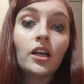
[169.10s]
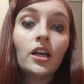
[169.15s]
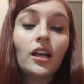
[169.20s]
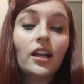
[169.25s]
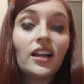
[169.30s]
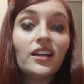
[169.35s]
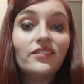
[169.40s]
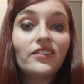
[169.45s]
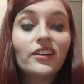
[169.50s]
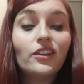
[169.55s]

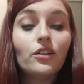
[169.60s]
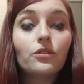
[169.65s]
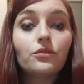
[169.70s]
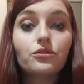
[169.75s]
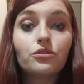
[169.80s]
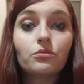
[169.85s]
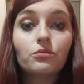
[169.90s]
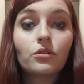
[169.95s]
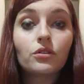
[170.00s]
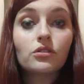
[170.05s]
La valeur
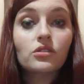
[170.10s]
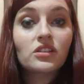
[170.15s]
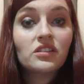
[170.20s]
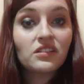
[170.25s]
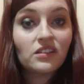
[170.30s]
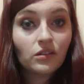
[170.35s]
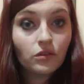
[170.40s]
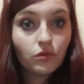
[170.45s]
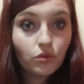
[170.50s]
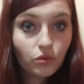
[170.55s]
d'une blanche,
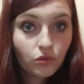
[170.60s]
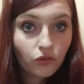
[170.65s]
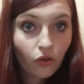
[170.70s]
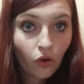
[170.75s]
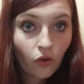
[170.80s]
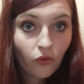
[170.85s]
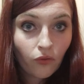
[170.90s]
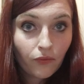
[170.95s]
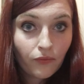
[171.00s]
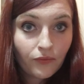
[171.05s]
c'est deux
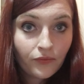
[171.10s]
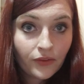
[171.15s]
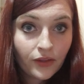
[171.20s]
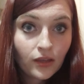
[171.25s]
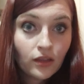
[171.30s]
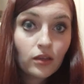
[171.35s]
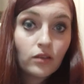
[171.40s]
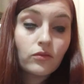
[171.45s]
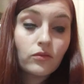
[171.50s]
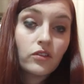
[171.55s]
temps.
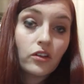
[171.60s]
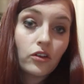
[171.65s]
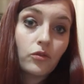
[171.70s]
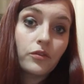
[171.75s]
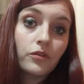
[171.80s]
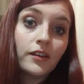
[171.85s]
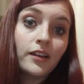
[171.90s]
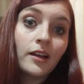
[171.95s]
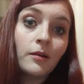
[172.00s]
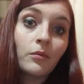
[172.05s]
Vous
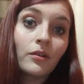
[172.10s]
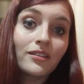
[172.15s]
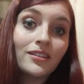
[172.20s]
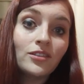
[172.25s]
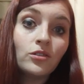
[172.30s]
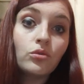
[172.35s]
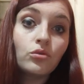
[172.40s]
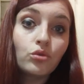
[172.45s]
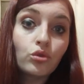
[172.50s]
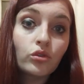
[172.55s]
ajoutez la moitié
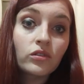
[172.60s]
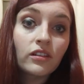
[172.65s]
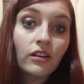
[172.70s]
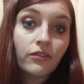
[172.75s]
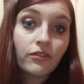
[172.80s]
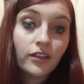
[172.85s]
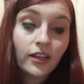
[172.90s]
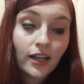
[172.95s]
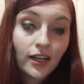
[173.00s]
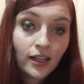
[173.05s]
de 2, ça
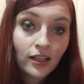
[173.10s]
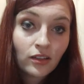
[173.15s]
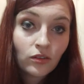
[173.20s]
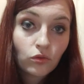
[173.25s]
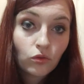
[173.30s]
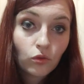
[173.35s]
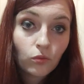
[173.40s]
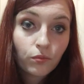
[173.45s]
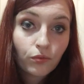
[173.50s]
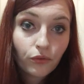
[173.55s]
fait 1.
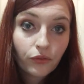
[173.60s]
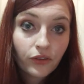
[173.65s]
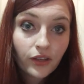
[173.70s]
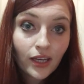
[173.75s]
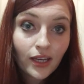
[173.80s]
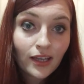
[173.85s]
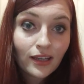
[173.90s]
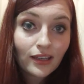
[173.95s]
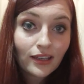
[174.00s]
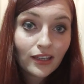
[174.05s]
2 plus
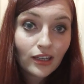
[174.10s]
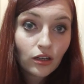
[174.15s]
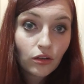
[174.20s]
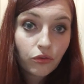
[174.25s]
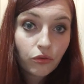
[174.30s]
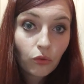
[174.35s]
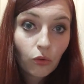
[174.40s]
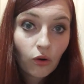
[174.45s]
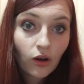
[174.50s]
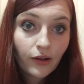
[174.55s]
1 égale
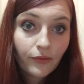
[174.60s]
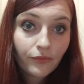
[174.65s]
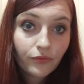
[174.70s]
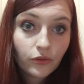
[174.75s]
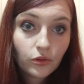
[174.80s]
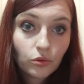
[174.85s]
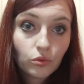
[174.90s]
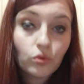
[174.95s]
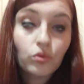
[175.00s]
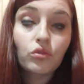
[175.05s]
3.
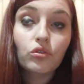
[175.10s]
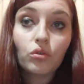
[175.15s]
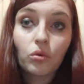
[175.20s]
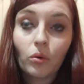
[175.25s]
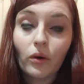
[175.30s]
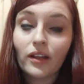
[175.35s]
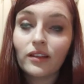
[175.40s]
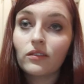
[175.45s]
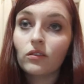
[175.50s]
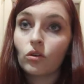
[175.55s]
Donc
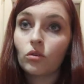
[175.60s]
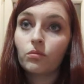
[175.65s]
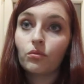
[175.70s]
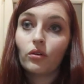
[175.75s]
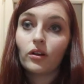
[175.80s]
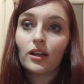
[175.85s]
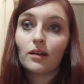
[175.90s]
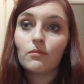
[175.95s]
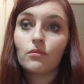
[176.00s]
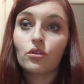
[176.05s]
3 temps
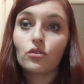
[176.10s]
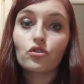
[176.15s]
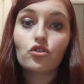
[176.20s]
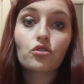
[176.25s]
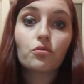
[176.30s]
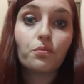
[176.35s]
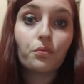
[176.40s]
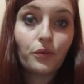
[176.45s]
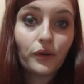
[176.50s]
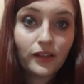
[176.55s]
pour la
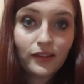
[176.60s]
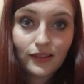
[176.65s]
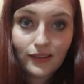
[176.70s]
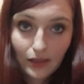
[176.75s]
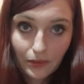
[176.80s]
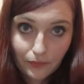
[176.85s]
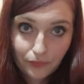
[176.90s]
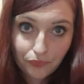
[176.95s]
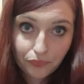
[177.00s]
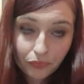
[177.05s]
blanche pointée.
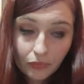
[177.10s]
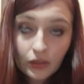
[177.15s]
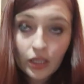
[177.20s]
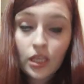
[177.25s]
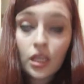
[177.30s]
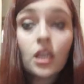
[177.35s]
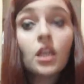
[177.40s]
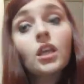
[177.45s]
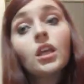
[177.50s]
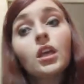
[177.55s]

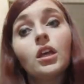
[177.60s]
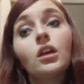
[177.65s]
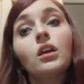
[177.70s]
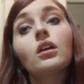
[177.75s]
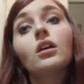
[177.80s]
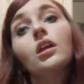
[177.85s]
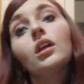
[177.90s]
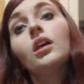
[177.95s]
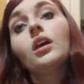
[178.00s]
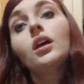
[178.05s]

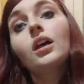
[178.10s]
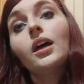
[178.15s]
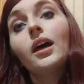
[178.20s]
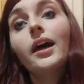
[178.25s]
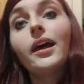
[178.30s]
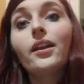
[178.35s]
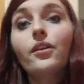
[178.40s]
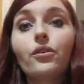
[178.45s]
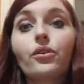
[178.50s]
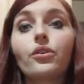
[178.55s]

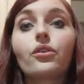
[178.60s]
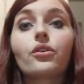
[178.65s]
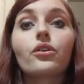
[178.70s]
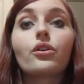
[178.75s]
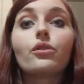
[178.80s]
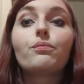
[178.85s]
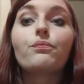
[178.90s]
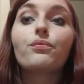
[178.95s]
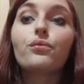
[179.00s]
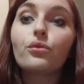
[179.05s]

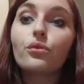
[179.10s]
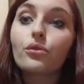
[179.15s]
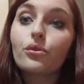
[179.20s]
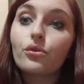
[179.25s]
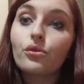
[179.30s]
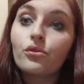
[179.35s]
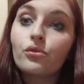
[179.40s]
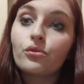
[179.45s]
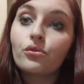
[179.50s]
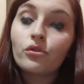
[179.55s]
Alors, pour
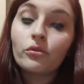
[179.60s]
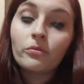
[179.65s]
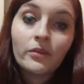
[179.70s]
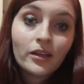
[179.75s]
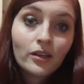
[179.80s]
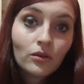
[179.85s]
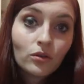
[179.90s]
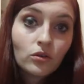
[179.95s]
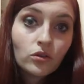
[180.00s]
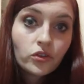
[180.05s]
le
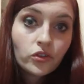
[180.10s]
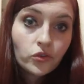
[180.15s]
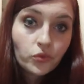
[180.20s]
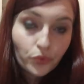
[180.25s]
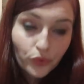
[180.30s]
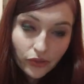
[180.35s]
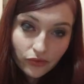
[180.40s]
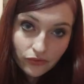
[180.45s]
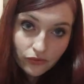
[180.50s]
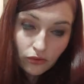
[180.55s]
numéro
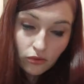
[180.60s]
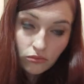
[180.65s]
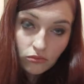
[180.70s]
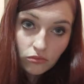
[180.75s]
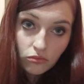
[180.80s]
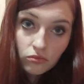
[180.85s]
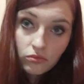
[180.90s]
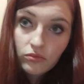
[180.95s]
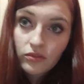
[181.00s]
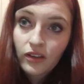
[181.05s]
suivant,
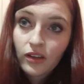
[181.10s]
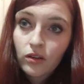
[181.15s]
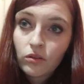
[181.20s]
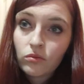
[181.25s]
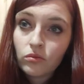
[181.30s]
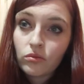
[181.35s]
donc nous verrons